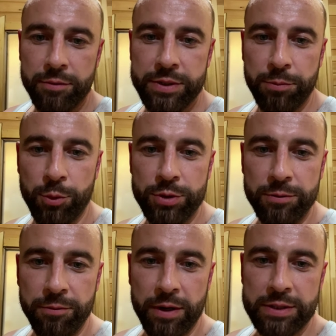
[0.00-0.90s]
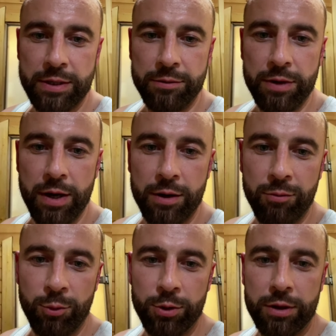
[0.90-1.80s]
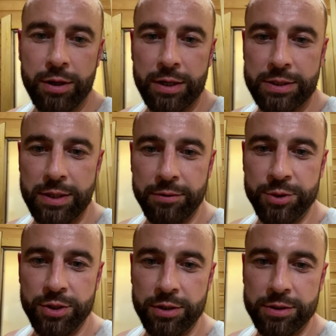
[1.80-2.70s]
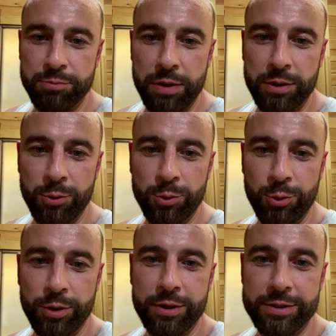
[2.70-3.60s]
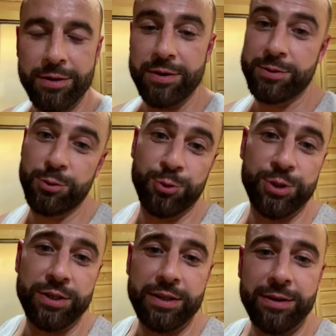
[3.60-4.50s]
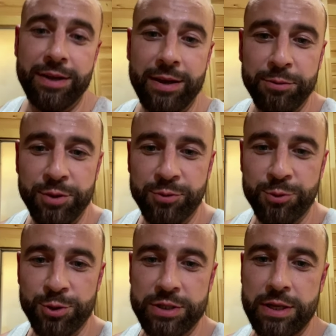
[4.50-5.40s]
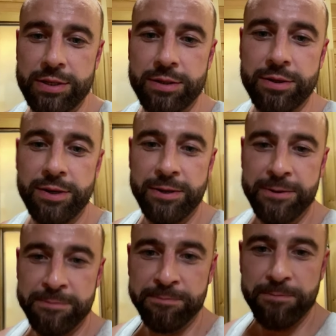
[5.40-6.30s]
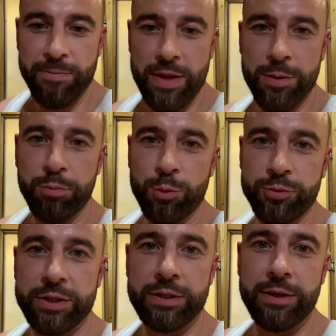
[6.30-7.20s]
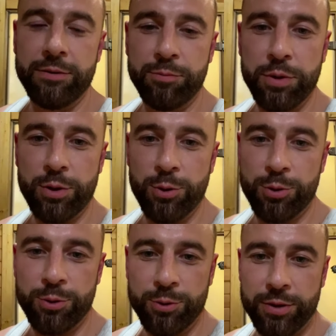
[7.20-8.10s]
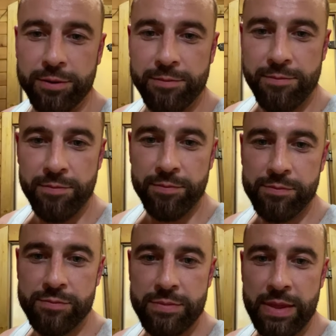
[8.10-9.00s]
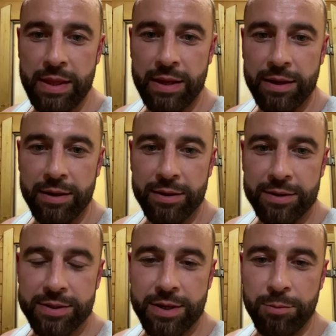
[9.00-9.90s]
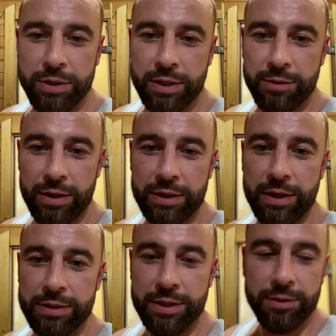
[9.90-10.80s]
Все против вас, а вы как волк. Красавчик, смотрю только из-за вас. Слушайте, да я вообще всю жизнь один. И пру всегда вперед только. Самый адекватный